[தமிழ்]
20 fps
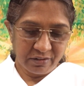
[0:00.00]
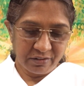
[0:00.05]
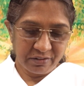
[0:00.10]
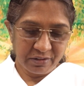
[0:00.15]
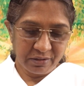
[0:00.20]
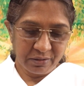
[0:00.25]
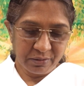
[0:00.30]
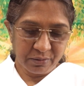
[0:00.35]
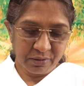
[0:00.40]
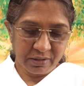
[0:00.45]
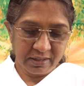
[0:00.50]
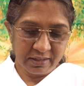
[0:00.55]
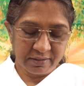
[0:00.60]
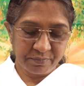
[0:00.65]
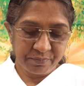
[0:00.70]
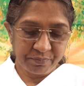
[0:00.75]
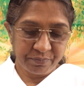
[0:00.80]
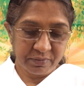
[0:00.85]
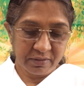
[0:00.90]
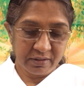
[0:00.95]
ஸ்லோகன்
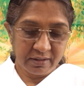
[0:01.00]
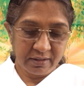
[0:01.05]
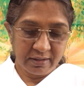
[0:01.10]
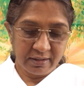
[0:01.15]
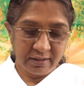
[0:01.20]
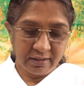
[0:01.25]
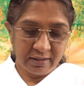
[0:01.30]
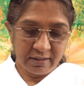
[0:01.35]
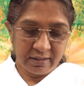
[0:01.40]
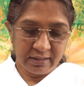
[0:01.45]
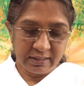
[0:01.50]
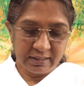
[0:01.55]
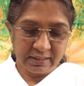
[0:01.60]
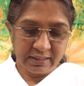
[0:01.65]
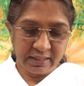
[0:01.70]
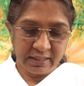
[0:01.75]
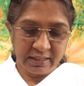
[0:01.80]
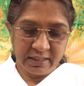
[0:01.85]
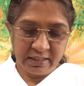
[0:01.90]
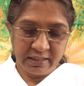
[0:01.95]

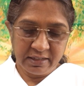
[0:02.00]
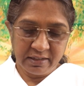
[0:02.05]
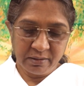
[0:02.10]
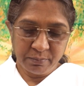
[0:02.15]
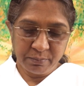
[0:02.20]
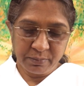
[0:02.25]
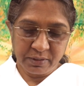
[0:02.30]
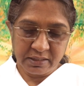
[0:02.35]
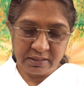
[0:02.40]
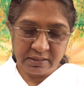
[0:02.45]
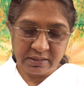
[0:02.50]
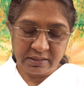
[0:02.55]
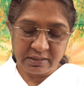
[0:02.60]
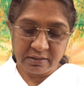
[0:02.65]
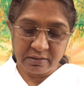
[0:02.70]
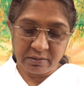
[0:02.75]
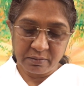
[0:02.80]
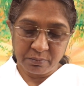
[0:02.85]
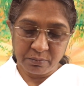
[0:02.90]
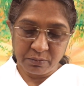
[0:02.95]
தைரியம் என்ற
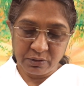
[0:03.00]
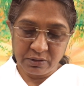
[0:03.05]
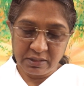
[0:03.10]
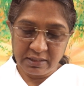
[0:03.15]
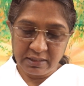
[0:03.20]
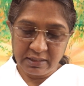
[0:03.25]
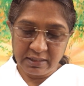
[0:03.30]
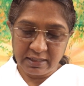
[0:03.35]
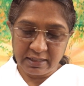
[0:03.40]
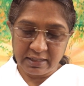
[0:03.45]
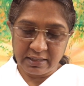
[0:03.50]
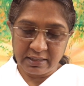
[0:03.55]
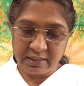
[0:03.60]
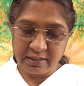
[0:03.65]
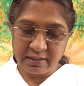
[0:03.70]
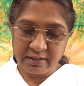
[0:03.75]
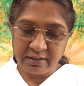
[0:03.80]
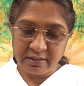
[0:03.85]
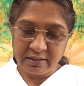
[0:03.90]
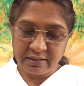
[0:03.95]
முதல்
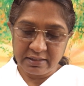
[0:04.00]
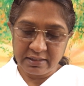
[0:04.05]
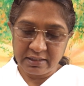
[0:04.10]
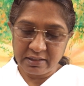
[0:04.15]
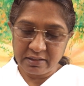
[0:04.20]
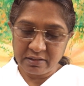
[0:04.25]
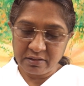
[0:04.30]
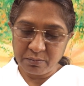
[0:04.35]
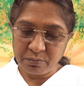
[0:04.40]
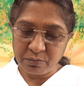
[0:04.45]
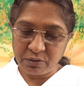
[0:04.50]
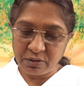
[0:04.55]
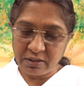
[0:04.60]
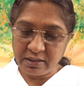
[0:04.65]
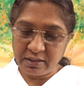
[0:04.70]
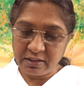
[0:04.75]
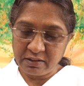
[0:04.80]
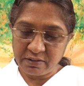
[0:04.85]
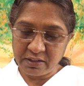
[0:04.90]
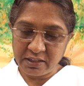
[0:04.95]
அடி எடுத்து
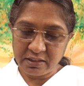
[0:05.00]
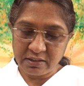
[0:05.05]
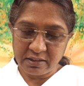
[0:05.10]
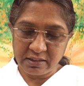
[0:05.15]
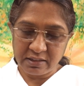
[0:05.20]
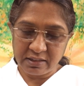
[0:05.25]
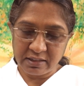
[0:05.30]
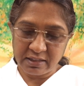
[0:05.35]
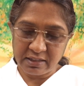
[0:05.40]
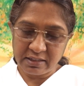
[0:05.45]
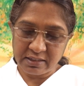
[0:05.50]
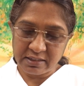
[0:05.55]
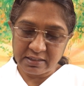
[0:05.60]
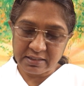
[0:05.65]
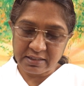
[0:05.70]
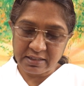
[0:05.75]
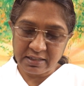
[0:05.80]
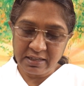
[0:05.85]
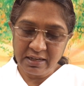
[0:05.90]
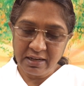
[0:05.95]
முன்னால் வைத்தீர்கள்
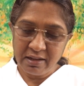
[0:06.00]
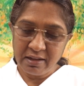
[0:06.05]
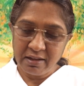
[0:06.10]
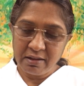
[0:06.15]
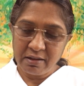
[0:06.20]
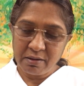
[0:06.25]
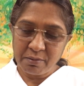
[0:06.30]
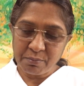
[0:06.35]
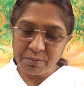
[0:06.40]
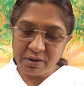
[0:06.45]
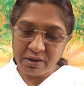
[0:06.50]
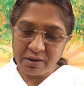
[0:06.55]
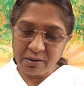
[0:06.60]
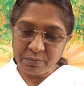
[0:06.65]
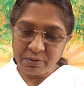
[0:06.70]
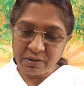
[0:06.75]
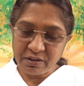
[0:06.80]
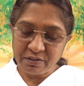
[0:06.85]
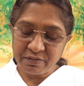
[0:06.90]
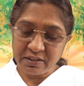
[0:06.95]
என்றால்
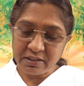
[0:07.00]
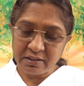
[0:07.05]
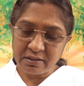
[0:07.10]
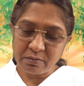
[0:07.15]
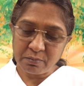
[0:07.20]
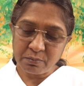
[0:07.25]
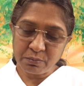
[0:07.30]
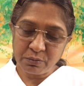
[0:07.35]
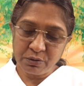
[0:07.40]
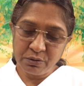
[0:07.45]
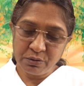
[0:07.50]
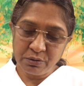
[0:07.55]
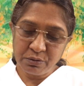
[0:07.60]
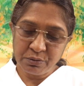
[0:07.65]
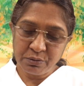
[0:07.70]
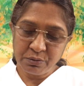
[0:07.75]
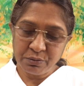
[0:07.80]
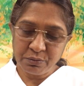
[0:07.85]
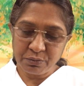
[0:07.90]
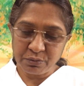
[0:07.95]
பாபாவின்
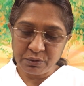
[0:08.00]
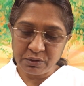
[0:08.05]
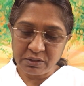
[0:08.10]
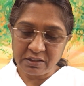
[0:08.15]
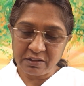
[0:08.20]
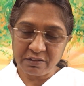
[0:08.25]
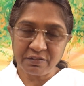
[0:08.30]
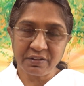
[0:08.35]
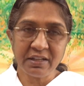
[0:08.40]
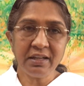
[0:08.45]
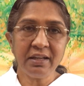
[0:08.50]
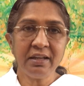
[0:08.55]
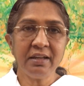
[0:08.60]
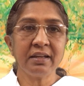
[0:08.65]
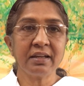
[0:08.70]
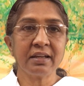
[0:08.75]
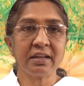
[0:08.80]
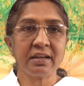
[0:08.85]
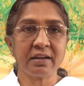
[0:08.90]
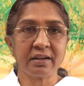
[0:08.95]
முழு உதவி
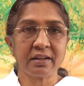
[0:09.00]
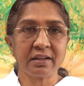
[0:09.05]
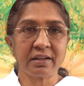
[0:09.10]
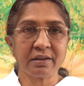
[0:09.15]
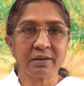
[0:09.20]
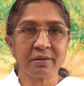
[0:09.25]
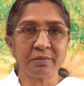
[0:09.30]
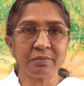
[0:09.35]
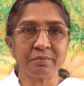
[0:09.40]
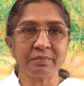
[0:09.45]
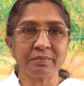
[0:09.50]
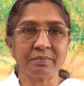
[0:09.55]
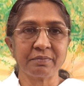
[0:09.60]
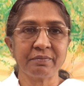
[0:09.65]
கிடைக்கும்